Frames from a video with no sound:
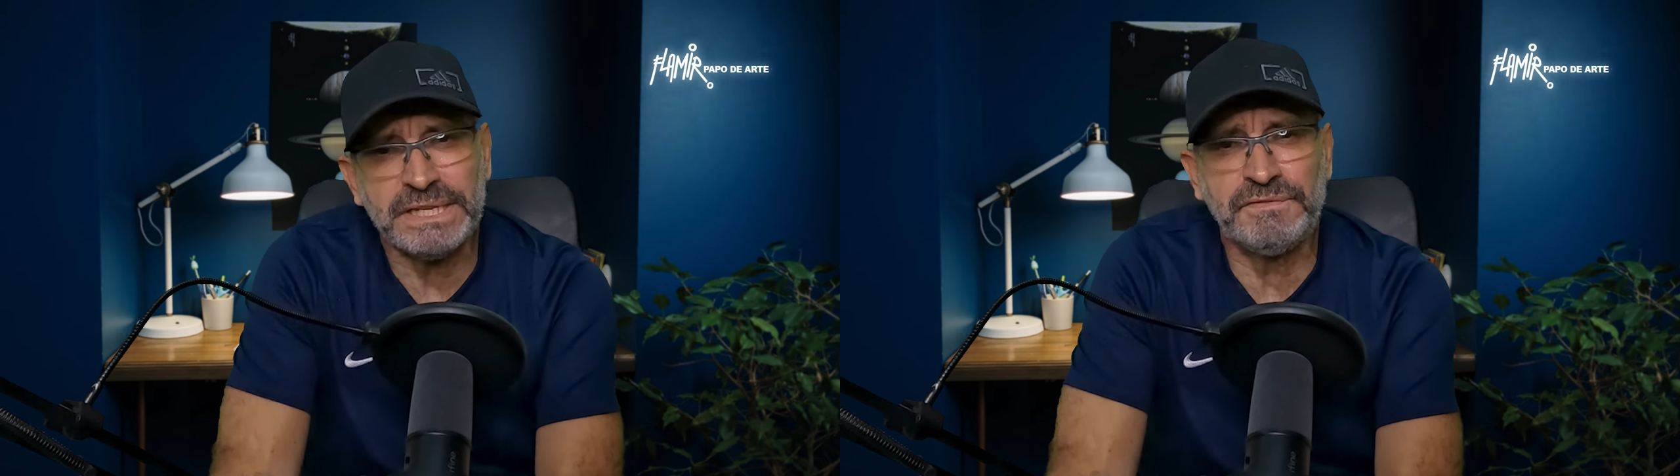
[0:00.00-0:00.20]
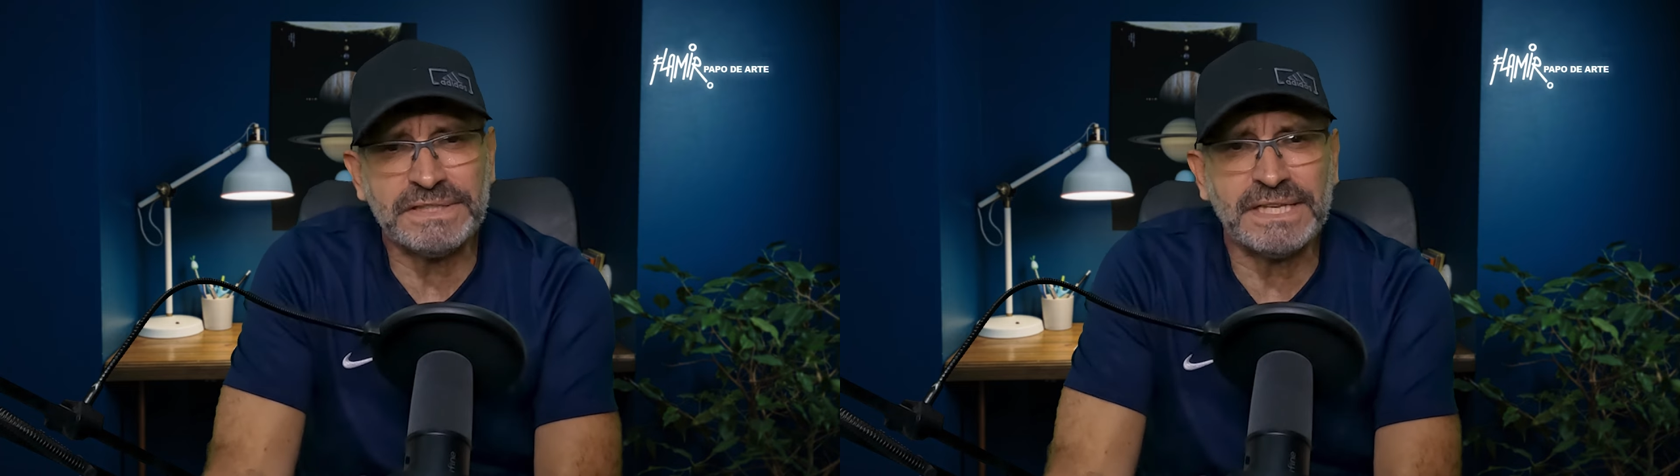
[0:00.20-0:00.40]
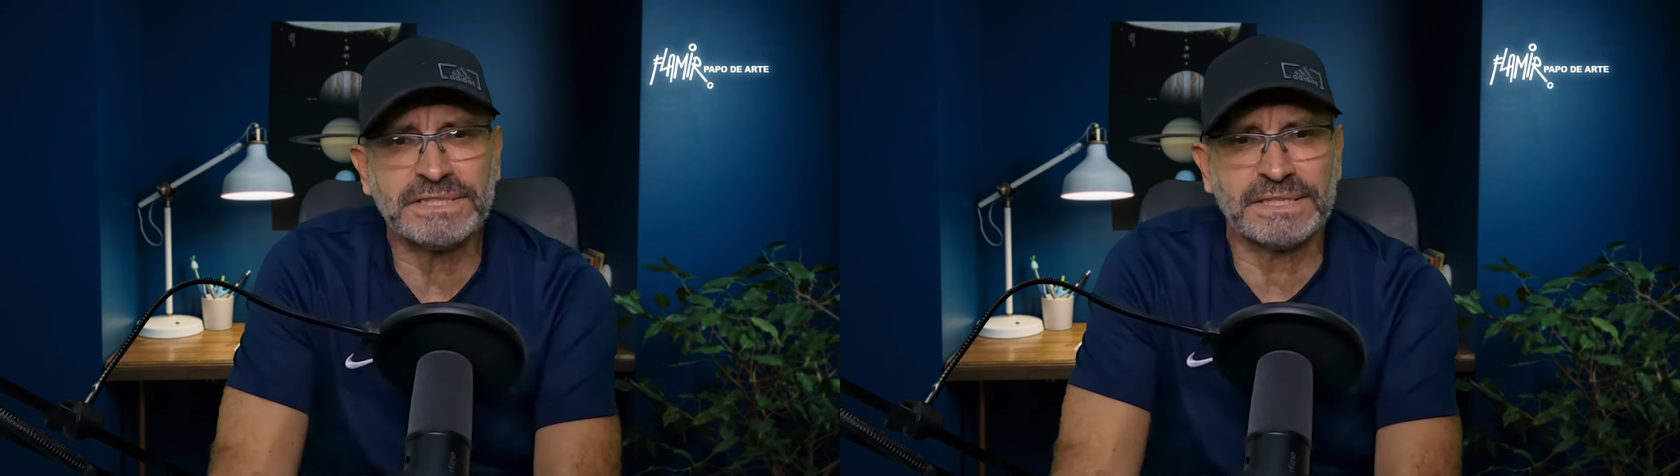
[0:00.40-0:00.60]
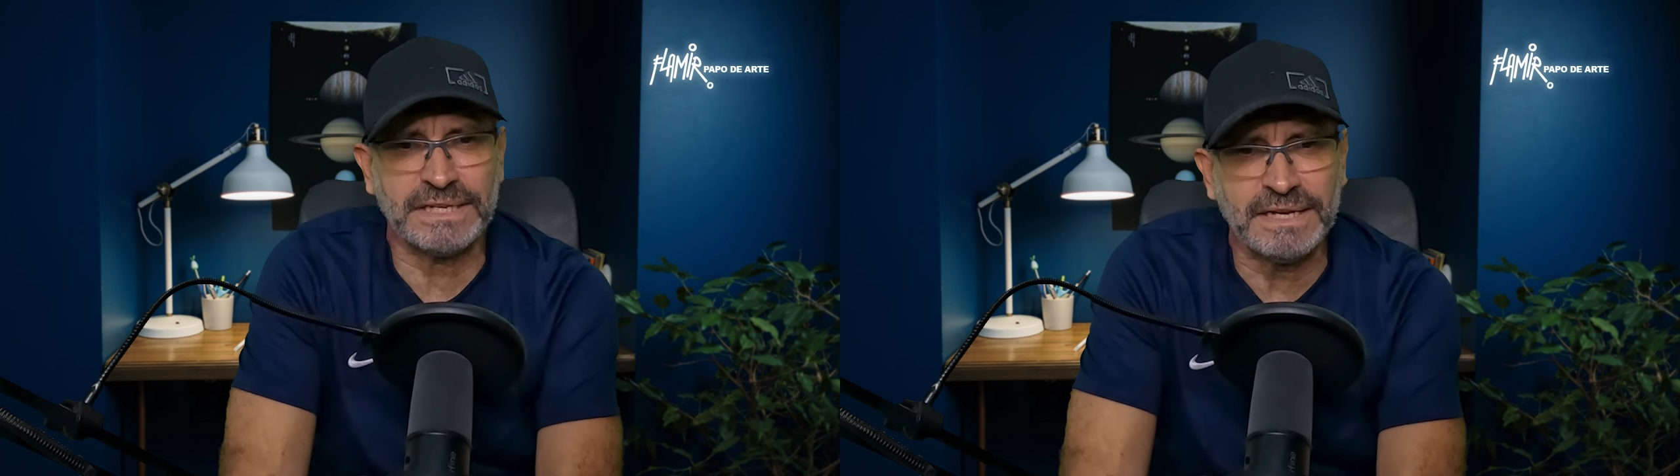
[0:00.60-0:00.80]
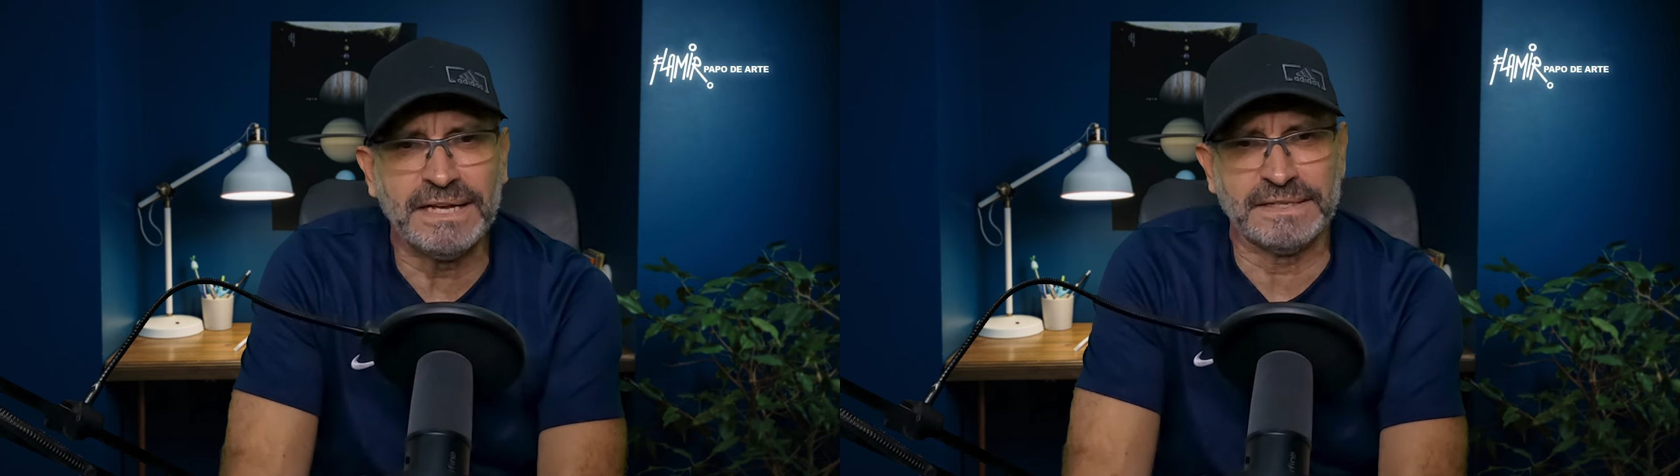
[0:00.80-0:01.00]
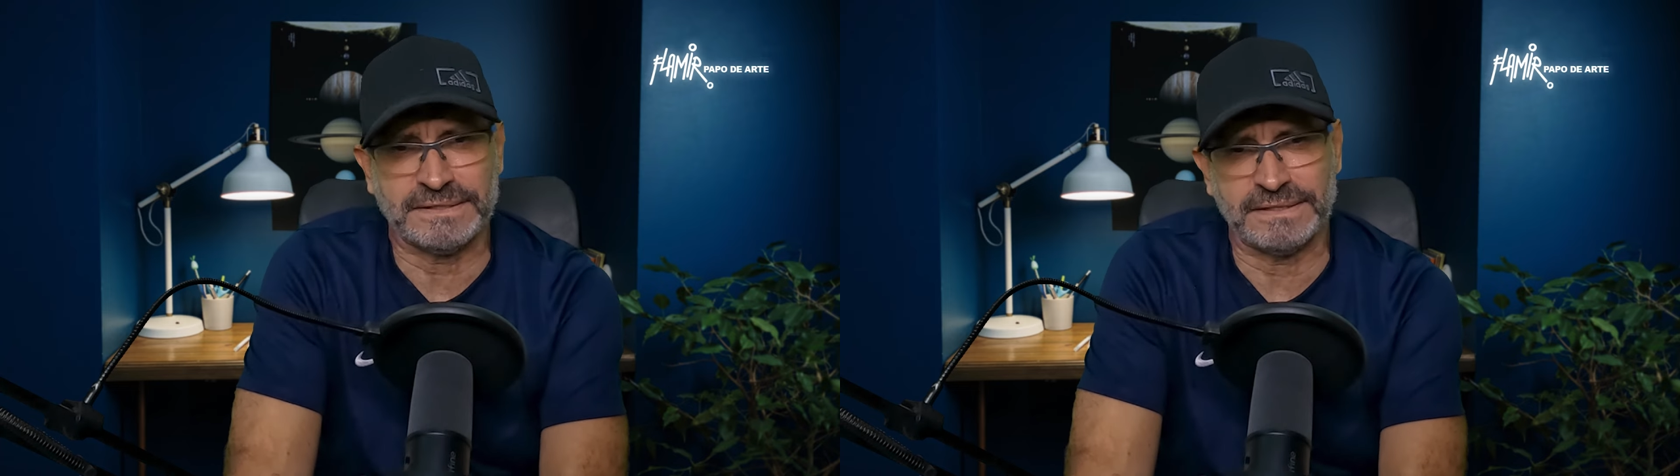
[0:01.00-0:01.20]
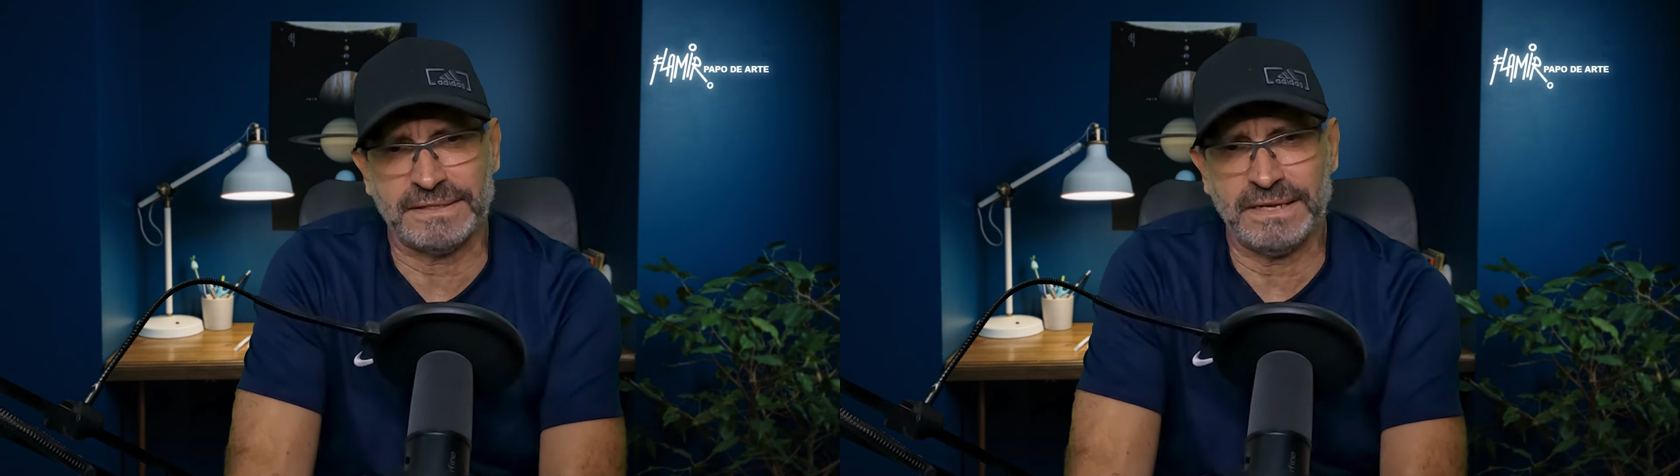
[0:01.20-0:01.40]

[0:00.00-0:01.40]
na vida das crianças.